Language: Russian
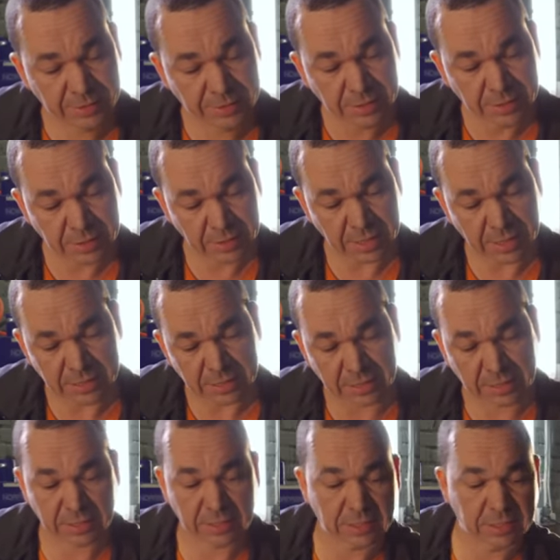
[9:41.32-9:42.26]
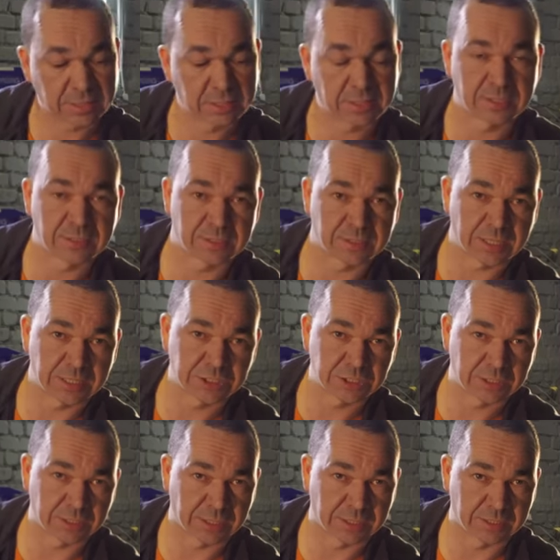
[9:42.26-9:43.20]
генератор
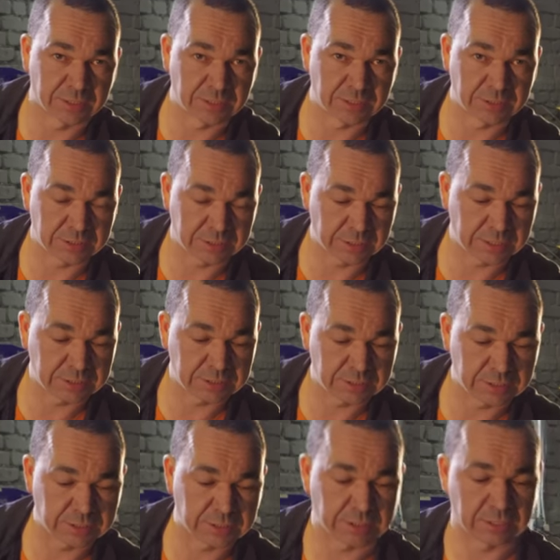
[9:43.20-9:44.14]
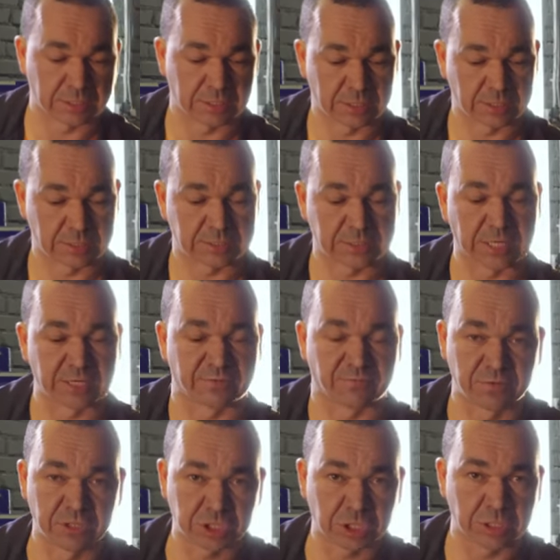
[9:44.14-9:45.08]
кронштейн здесь э, стоит
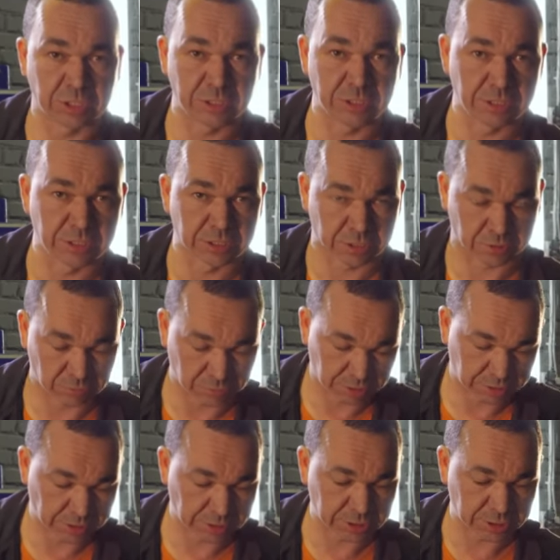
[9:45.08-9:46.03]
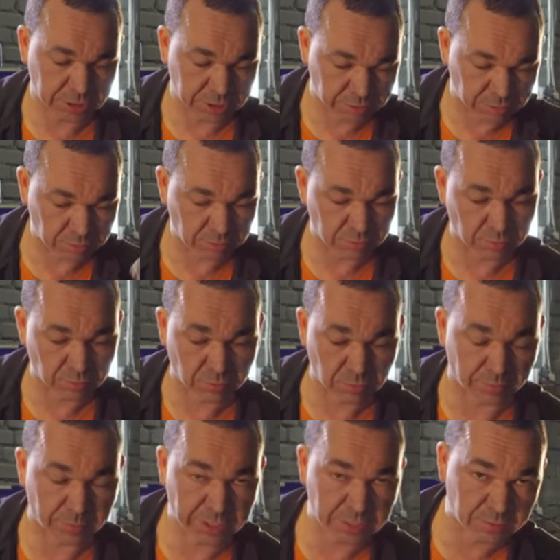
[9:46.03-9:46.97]
выше и ниже, то есть кронштейн
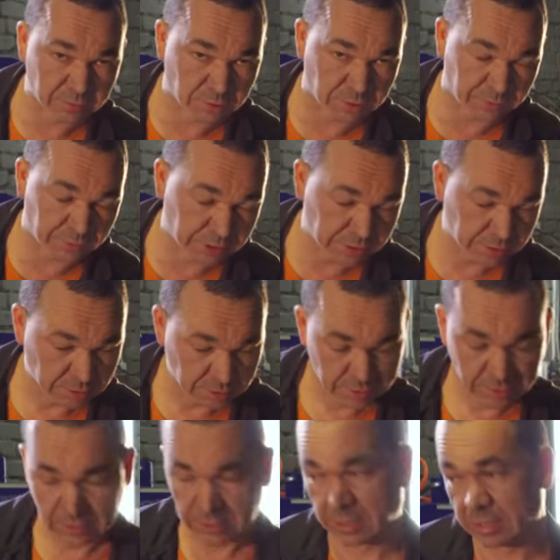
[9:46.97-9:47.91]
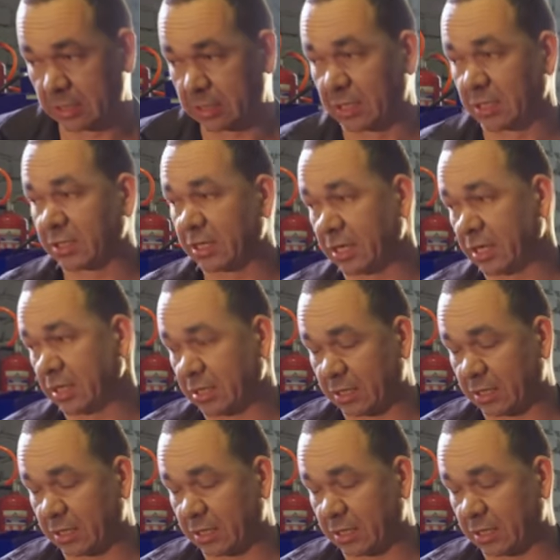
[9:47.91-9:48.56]
другой, поэтому ремень длина